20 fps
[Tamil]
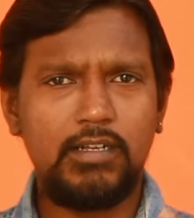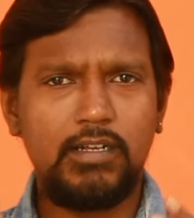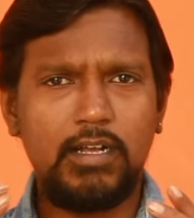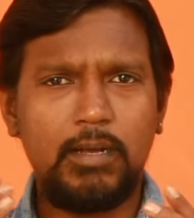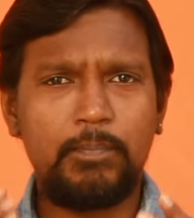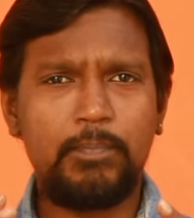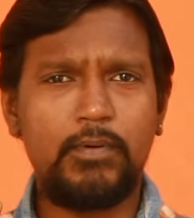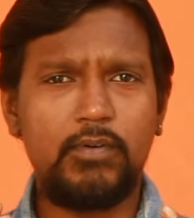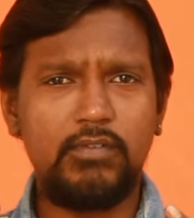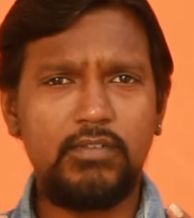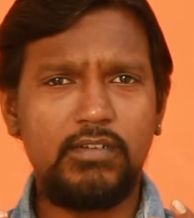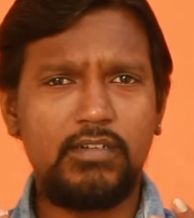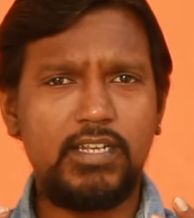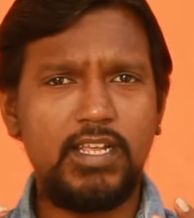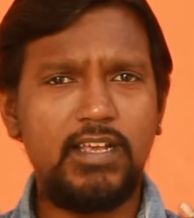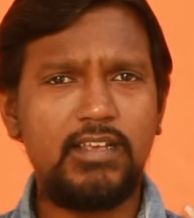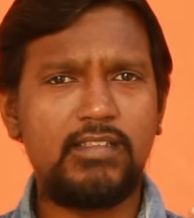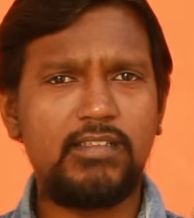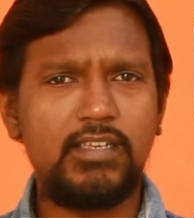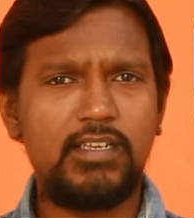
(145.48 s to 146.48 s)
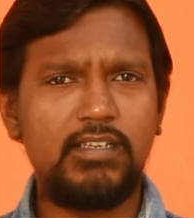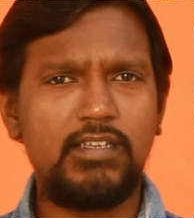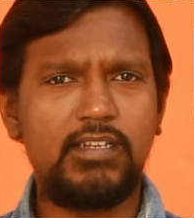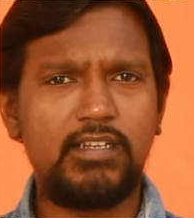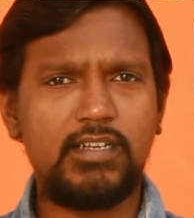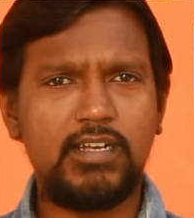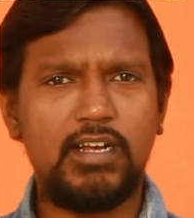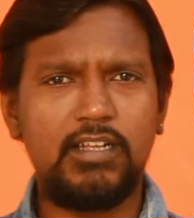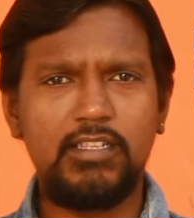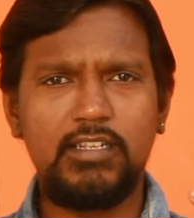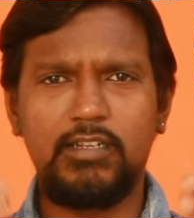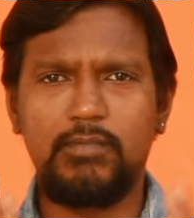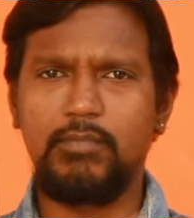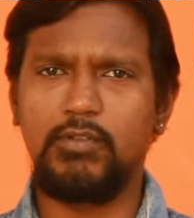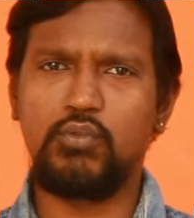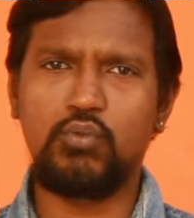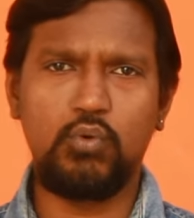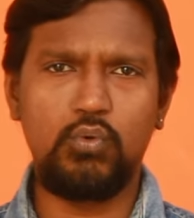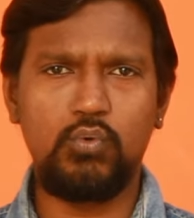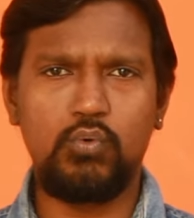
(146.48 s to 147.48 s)
அப்போ வந்து டேஸ்ட்டே இருக்காதுன்னு நம்ம
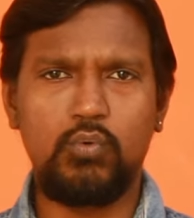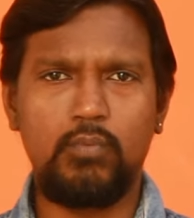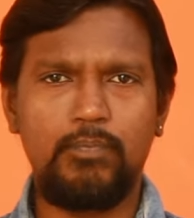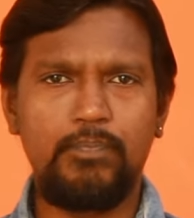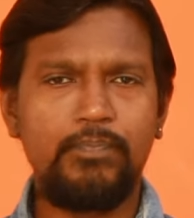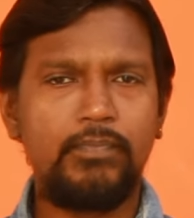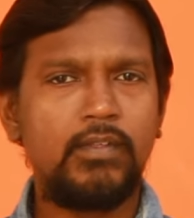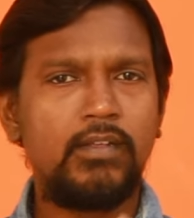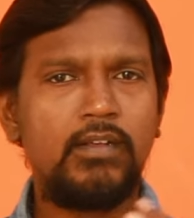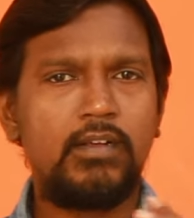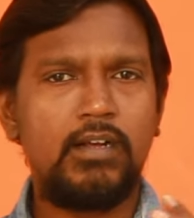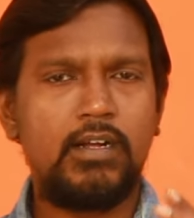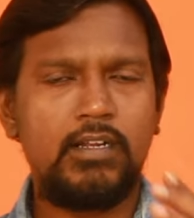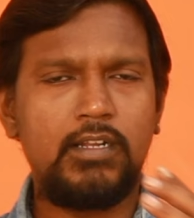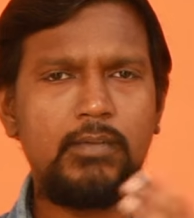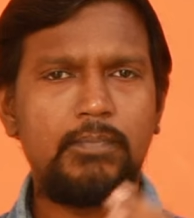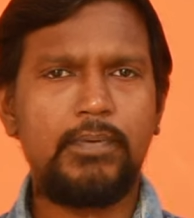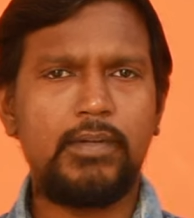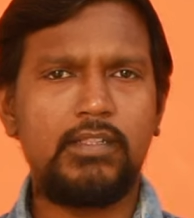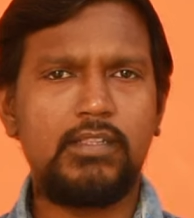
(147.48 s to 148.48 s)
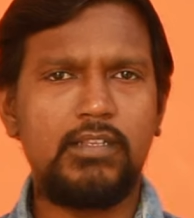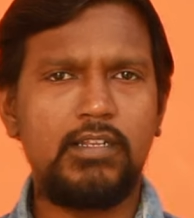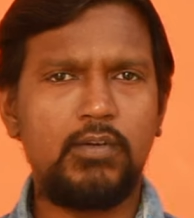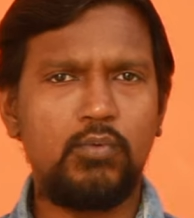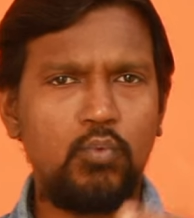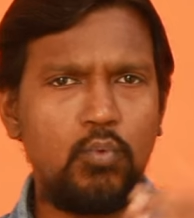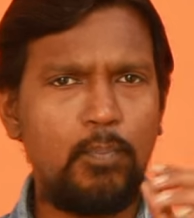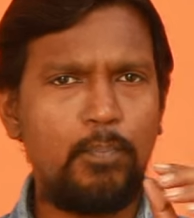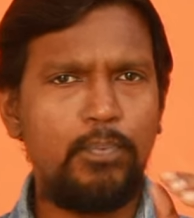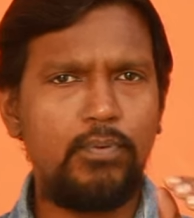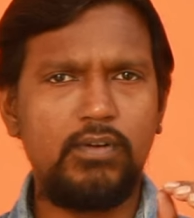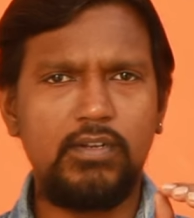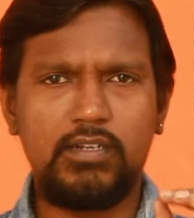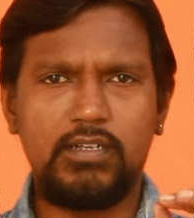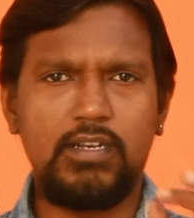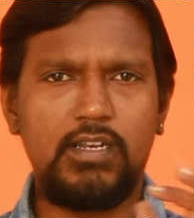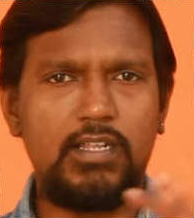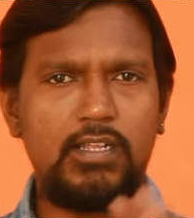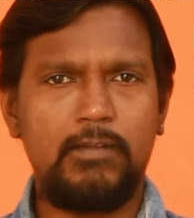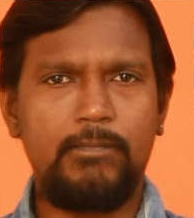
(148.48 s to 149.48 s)
சொல்லுவோம் ஆனால் பார்த்திங்கன்னா உப்பு
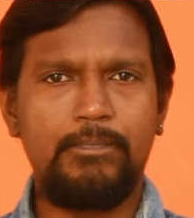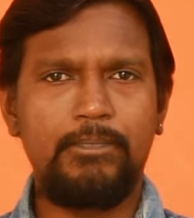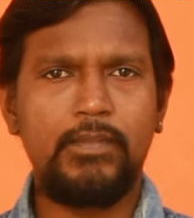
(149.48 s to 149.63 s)
இருக்குல்ல